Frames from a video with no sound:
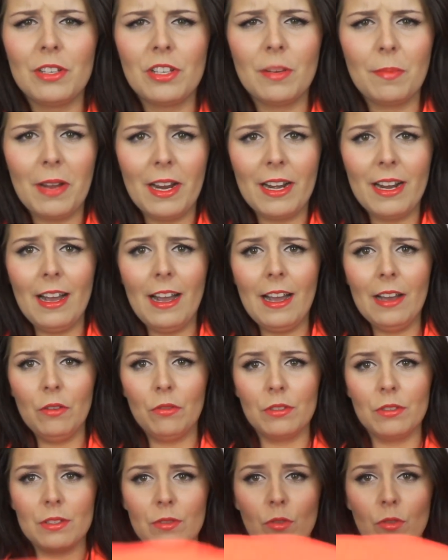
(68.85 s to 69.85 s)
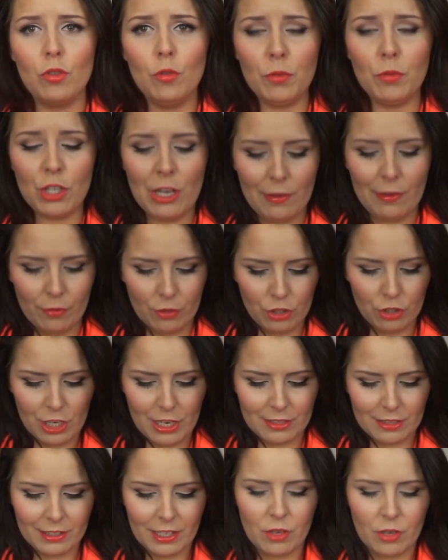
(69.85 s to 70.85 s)
Ich habe keine Ahnung. Das ist so ein Loopschal von
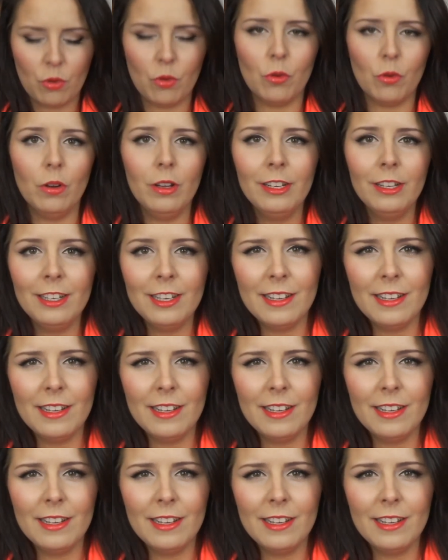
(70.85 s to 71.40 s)
Gina Tricot.